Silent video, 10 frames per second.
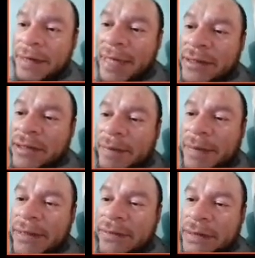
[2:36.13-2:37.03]
Eso
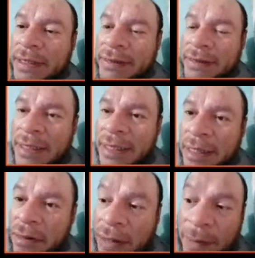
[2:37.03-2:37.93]
depende de ustedes.
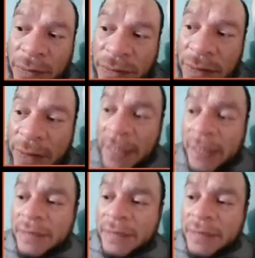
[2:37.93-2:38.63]
Lo que hemos usado acá